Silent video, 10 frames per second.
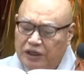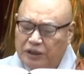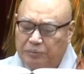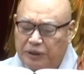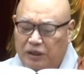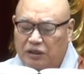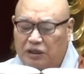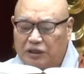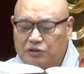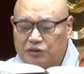
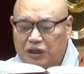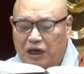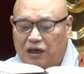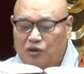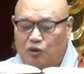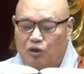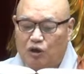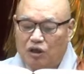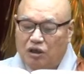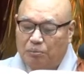현미경을 가지고 다 알고
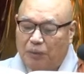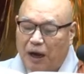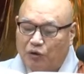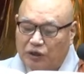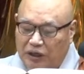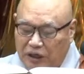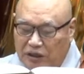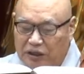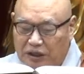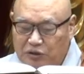
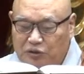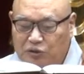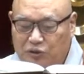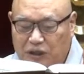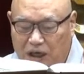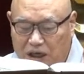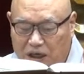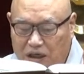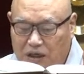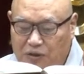망원경을 가지고 또 다
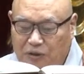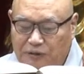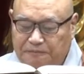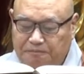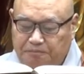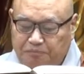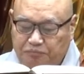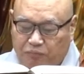알고 음.